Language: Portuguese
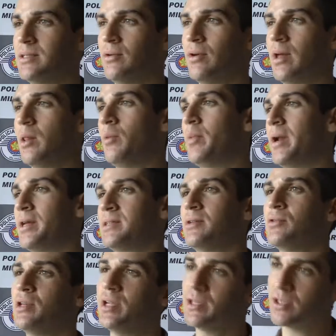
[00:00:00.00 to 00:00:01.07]
Segundo o
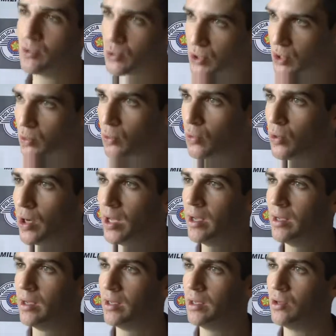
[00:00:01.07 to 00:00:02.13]
tenente da Polícia
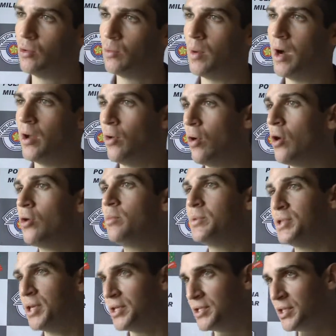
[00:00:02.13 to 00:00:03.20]
Militar, a alteração da lei
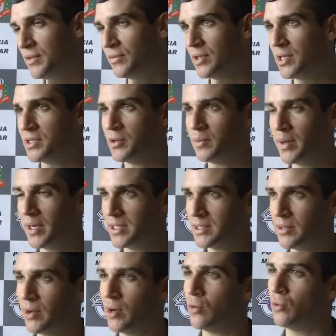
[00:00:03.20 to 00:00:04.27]
seca no ano
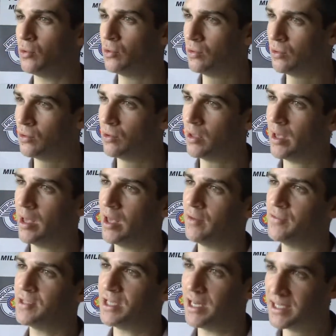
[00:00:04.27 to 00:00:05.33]
passado é a maior
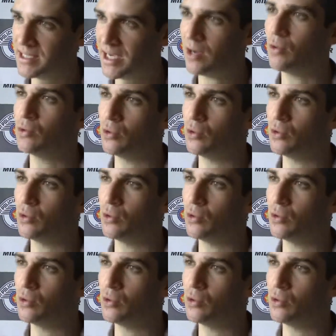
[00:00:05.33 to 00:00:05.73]
responsável pelas